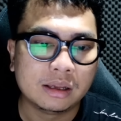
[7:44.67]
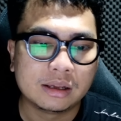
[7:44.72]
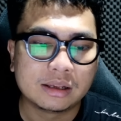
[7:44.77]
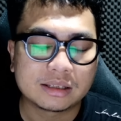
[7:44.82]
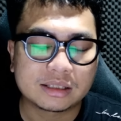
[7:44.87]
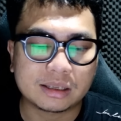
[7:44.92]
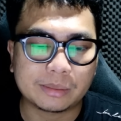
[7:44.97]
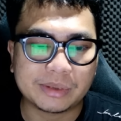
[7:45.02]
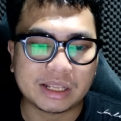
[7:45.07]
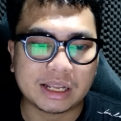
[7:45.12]

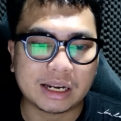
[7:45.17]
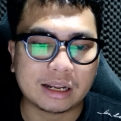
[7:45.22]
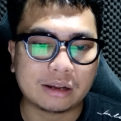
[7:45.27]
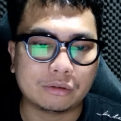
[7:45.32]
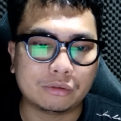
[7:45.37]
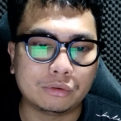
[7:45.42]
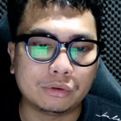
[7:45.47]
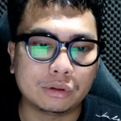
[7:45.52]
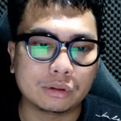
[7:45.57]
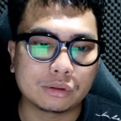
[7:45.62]
Sementara
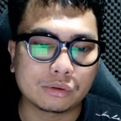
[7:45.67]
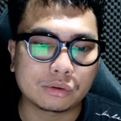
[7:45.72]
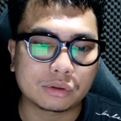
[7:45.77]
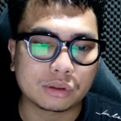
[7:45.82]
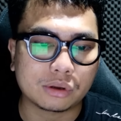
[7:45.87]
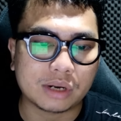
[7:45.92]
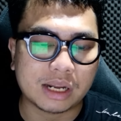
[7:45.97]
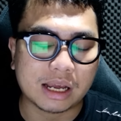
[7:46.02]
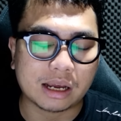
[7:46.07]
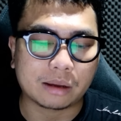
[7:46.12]
untuk
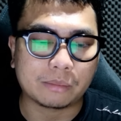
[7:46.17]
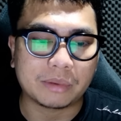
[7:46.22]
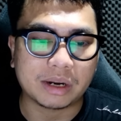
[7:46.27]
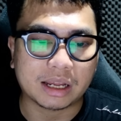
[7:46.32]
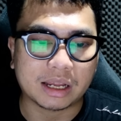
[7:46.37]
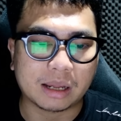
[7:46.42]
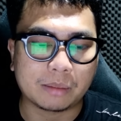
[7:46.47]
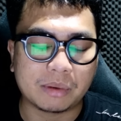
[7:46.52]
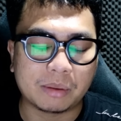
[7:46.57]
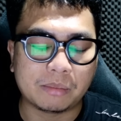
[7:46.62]
Todak
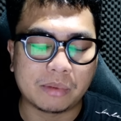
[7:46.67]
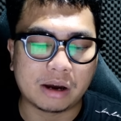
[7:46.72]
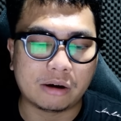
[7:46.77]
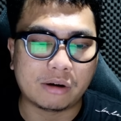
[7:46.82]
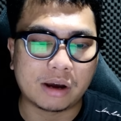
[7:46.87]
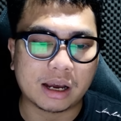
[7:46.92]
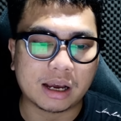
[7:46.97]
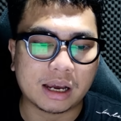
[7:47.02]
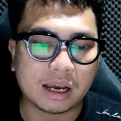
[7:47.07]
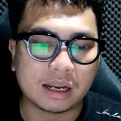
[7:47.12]
mereka
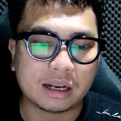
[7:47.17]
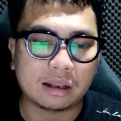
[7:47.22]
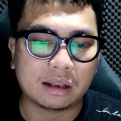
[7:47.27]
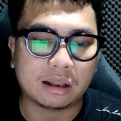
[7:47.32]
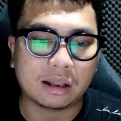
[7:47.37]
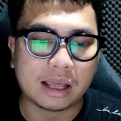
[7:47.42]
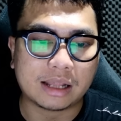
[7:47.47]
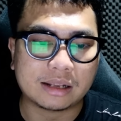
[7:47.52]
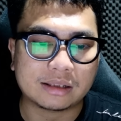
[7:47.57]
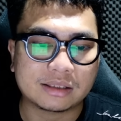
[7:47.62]
membawakan
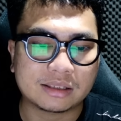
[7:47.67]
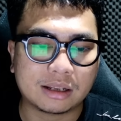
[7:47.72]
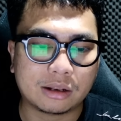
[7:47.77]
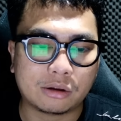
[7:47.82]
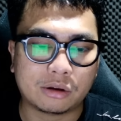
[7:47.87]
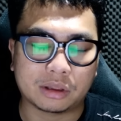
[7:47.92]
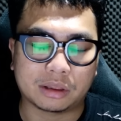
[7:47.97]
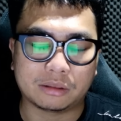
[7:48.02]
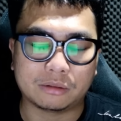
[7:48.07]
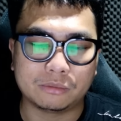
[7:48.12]

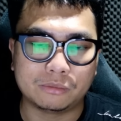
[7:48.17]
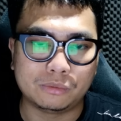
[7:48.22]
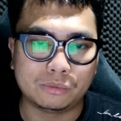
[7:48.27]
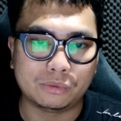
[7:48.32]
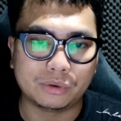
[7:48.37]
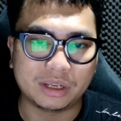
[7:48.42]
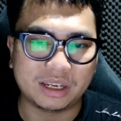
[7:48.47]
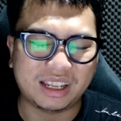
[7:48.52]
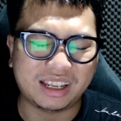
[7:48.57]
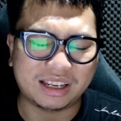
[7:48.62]
Lancelot.
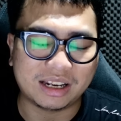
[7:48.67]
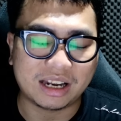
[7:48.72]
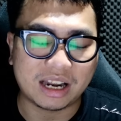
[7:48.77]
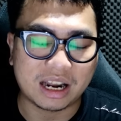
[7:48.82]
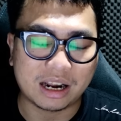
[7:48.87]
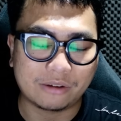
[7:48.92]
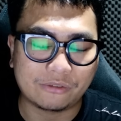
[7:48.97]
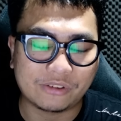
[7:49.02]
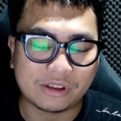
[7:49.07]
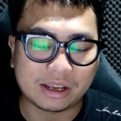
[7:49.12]
Uh, ini
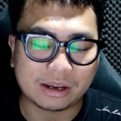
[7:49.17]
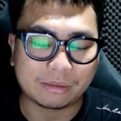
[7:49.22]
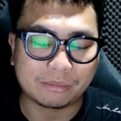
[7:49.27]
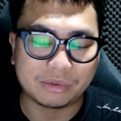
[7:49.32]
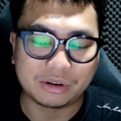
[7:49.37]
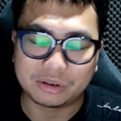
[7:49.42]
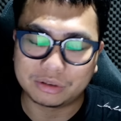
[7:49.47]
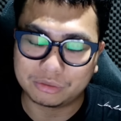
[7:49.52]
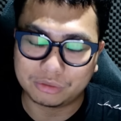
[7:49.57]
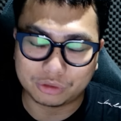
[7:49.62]
draft yang
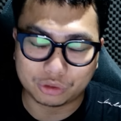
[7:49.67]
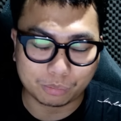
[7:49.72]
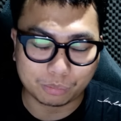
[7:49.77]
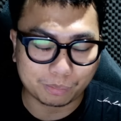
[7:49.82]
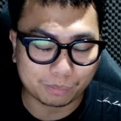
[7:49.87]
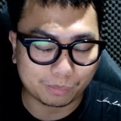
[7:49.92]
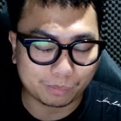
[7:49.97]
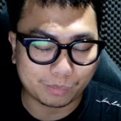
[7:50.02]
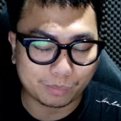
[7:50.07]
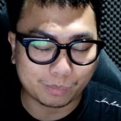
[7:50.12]
menurut gue cukup
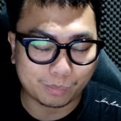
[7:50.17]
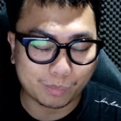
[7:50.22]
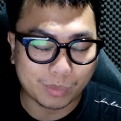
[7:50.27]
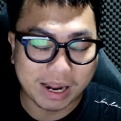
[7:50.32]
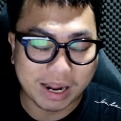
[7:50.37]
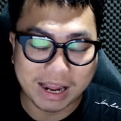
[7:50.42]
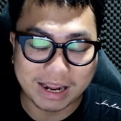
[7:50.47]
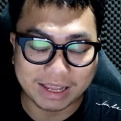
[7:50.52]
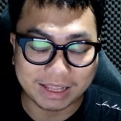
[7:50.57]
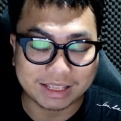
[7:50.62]

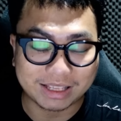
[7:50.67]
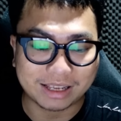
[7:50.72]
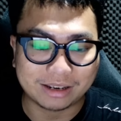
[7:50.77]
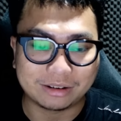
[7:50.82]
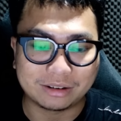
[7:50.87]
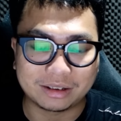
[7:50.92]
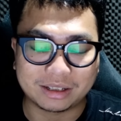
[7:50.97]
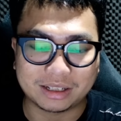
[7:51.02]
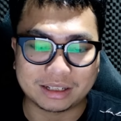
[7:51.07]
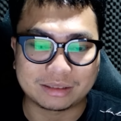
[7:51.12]

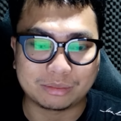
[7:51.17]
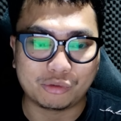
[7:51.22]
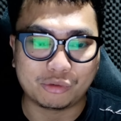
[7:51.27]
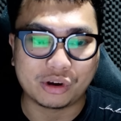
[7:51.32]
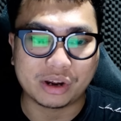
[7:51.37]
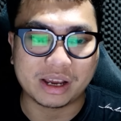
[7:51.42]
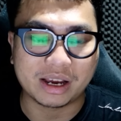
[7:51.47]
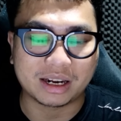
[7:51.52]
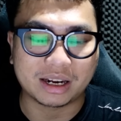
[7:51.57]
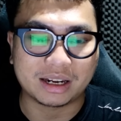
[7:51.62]
mengagetkan kita
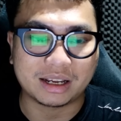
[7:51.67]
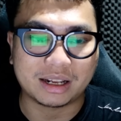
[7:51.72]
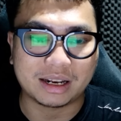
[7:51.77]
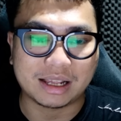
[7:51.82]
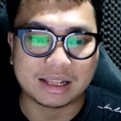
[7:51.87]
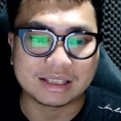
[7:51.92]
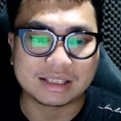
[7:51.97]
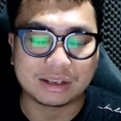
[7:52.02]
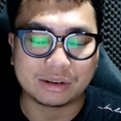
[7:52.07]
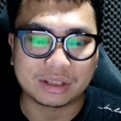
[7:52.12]
semua ya karena
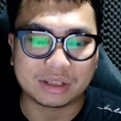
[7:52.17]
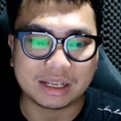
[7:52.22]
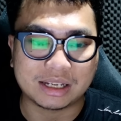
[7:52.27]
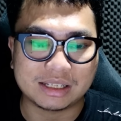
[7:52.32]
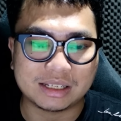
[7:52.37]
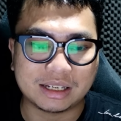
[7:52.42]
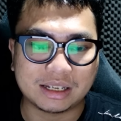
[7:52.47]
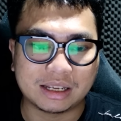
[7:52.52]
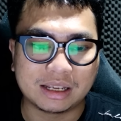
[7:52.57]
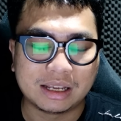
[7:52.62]
Lancelot
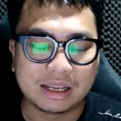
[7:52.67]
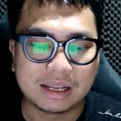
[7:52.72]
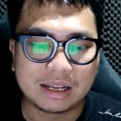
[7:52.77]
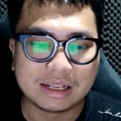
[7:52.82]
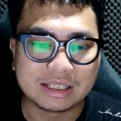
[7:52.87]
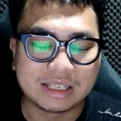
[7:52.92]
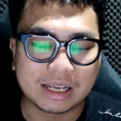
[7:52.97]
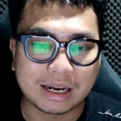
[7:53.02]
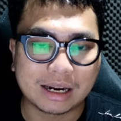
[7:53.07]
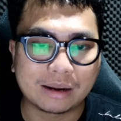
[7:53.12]
aja
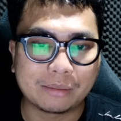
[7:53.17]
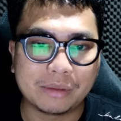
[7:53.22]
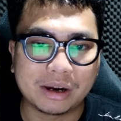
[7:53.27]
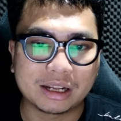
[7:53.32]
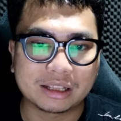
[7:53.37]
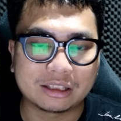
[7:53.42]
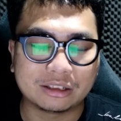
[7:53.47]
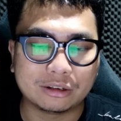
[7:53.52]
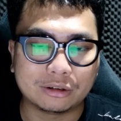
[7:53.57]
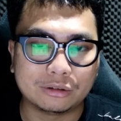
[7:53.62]
jarang
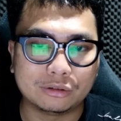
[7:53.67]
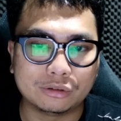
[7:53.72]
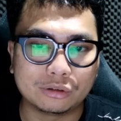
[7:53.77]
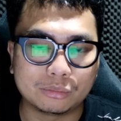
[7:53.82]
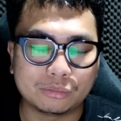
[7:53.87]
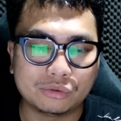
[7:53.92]
banget gitu loh untuk